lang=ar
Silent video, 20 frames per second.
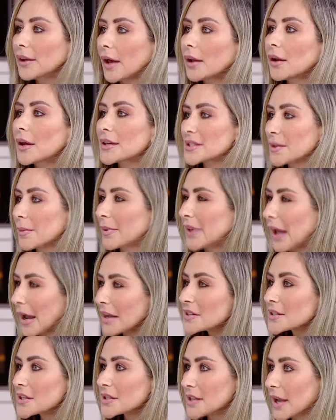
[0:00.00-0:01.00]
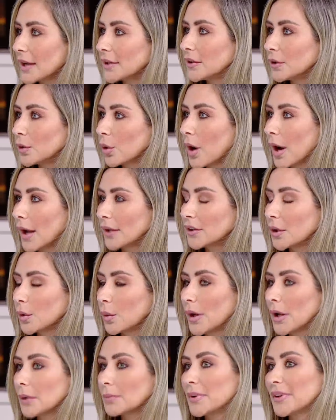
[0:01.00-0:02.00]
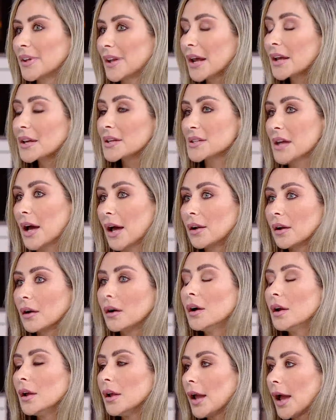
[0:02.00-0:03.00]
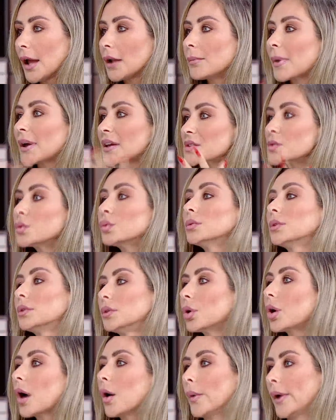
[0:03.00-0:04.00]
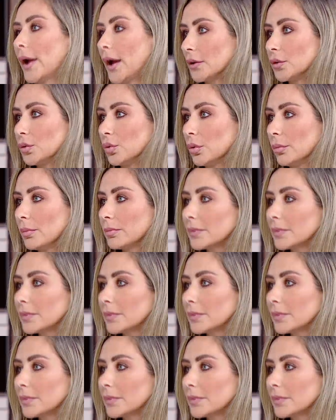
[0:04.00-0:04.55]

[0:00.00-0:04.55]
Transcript: انا اذا بدي اعزز هيدي اللغه عند الولد بدي ركز على المخزون اللغوي عنده